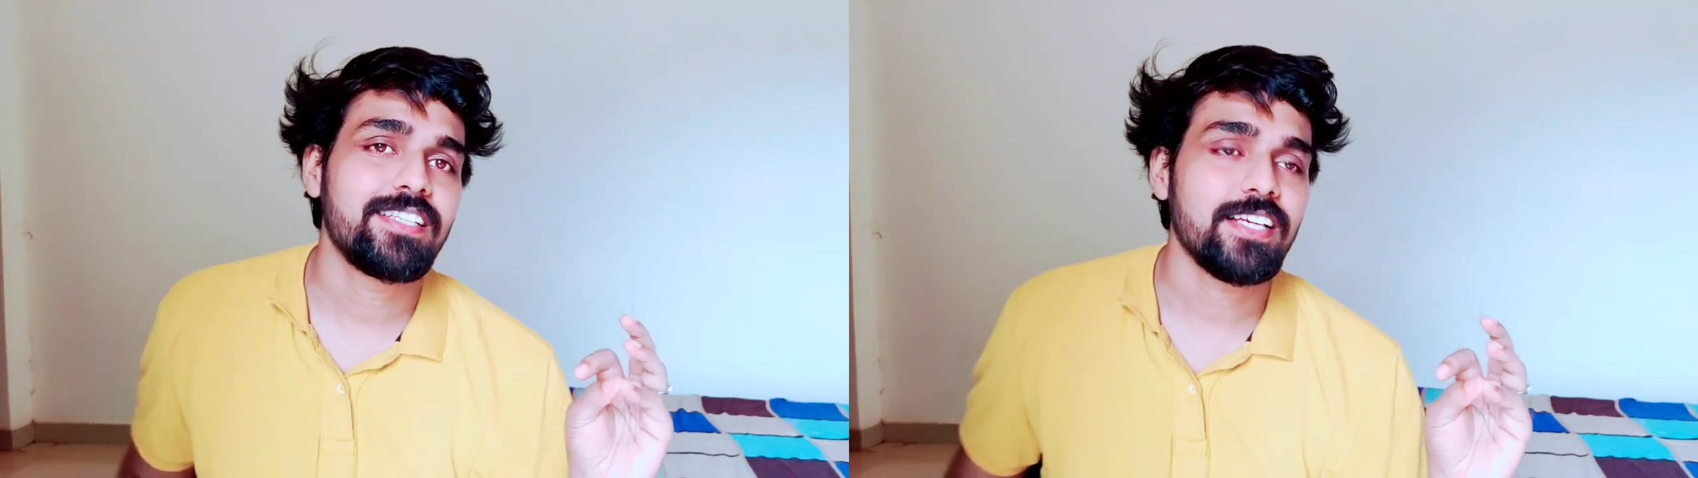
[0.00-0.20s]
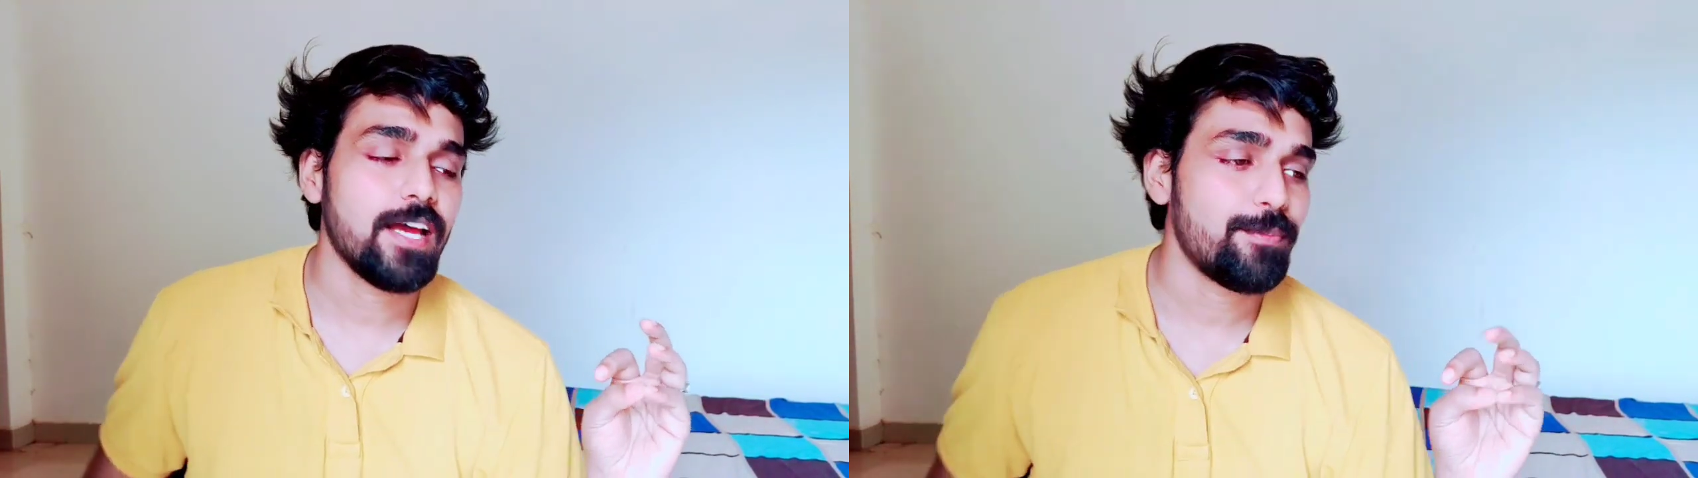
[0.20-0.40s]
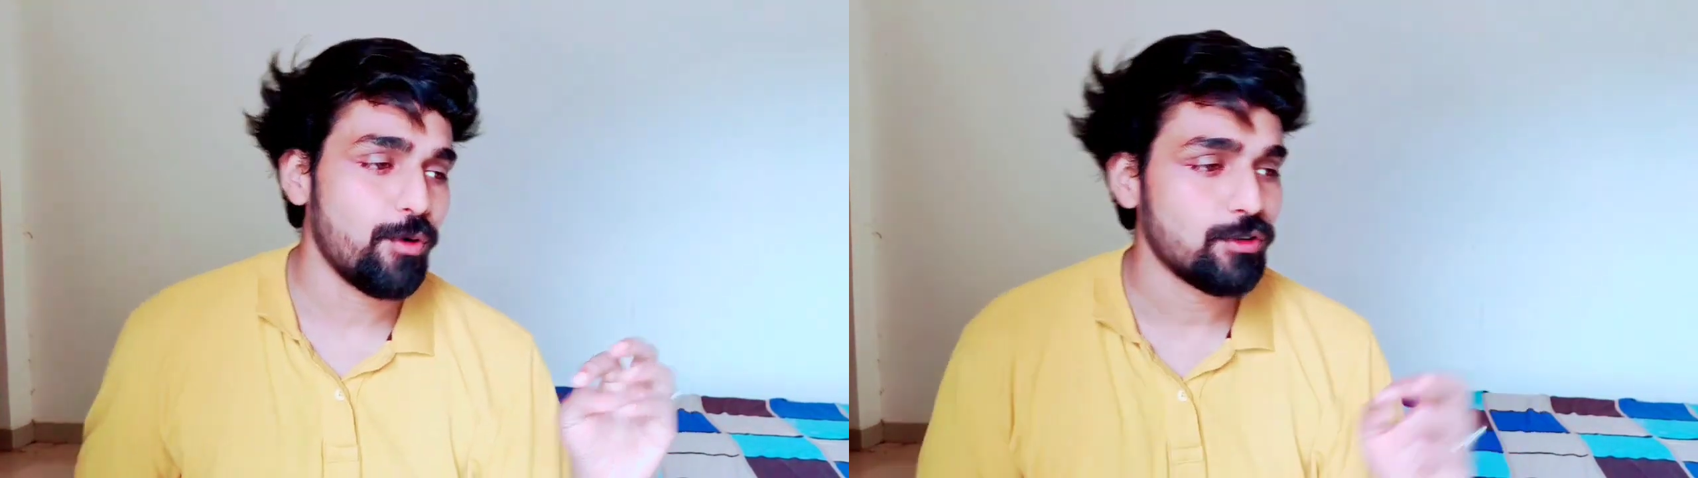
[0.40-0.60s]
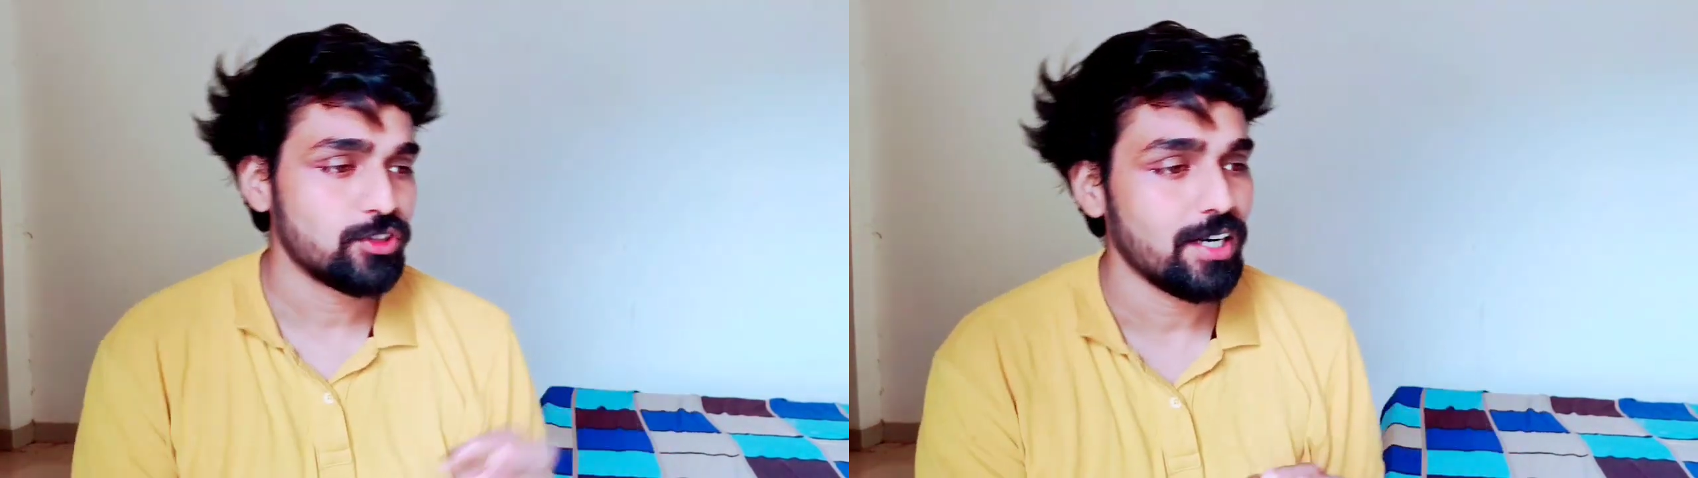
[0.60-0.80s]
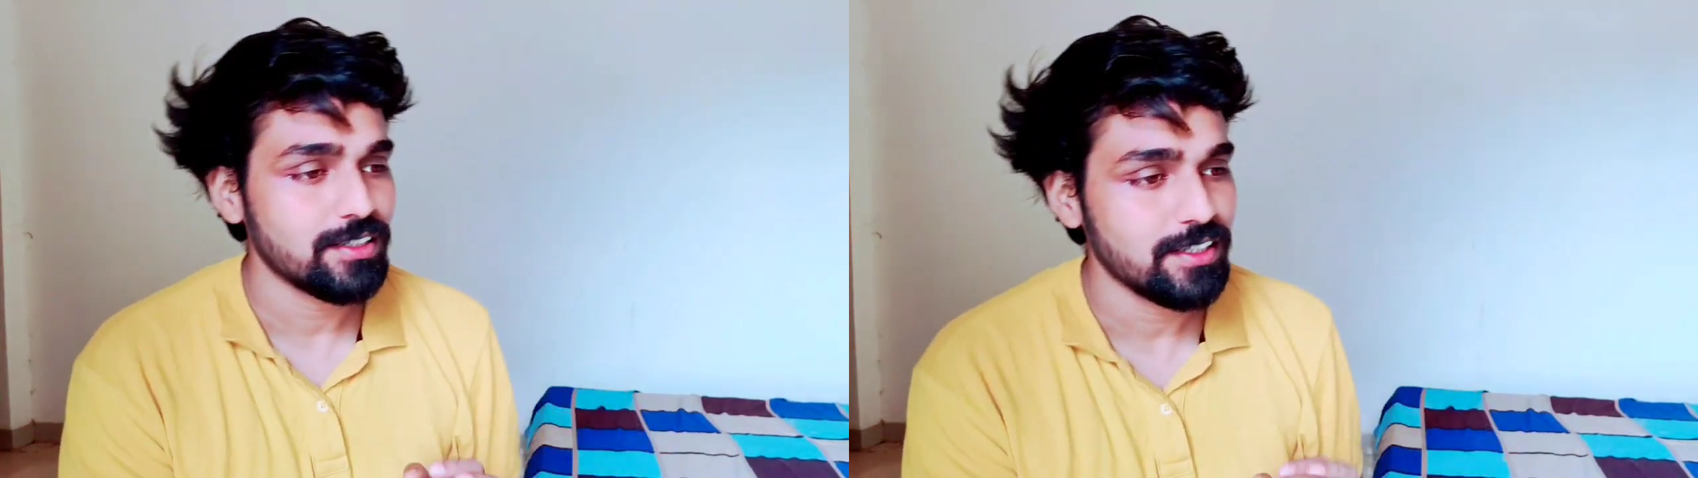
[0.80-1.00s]
ठीक है पॉल
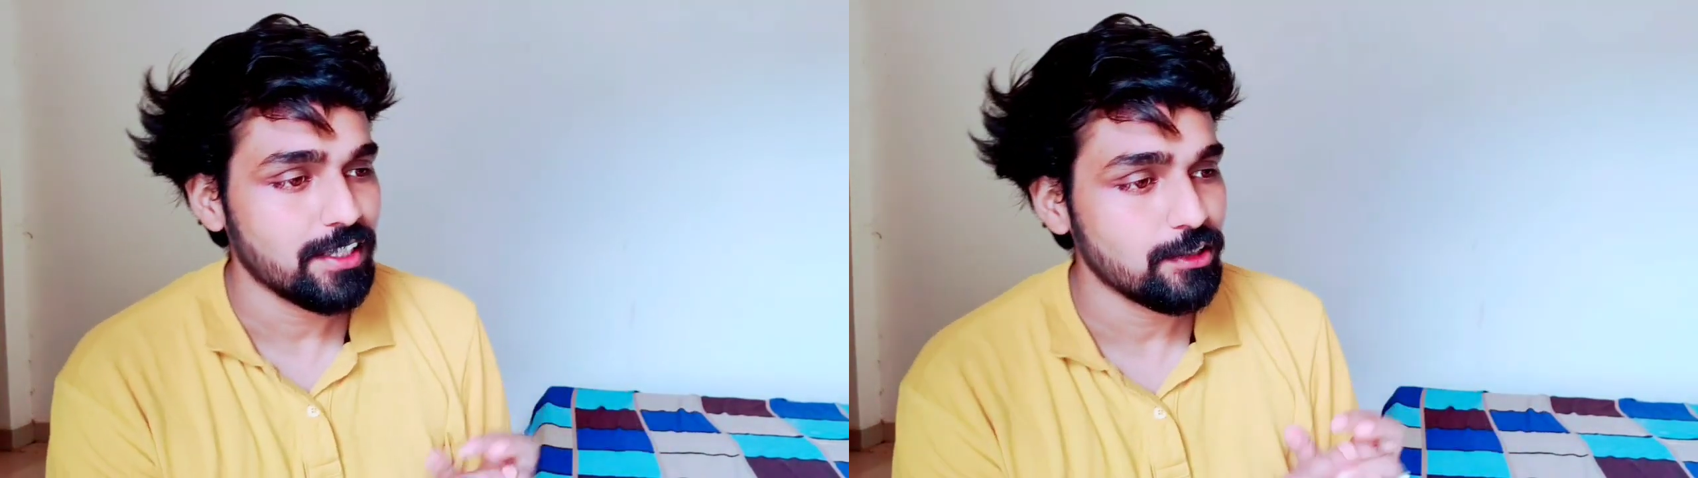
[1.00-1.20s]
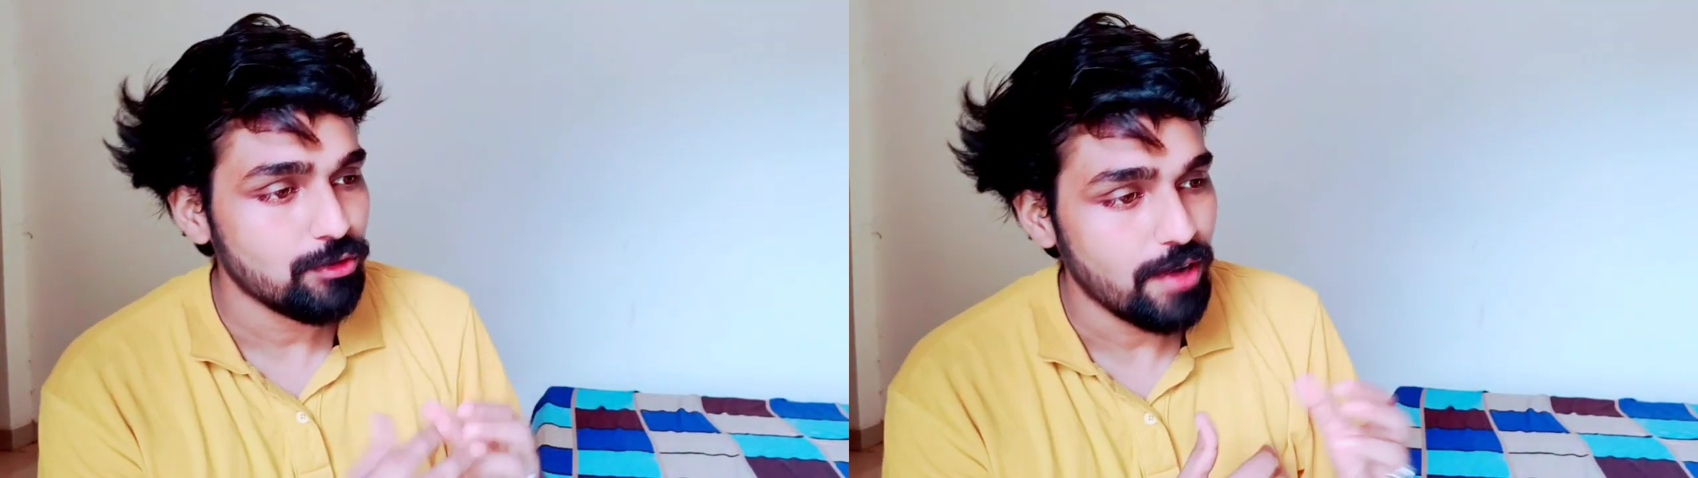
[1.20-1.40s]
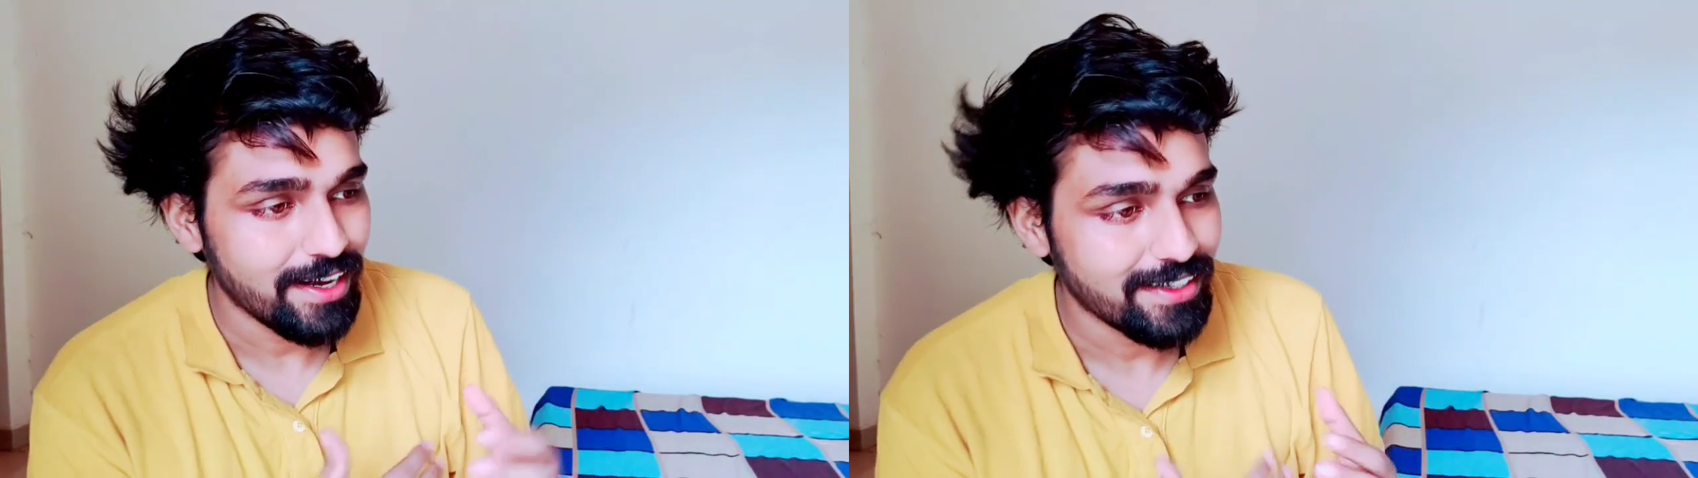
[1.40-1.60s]
शाह जी के जो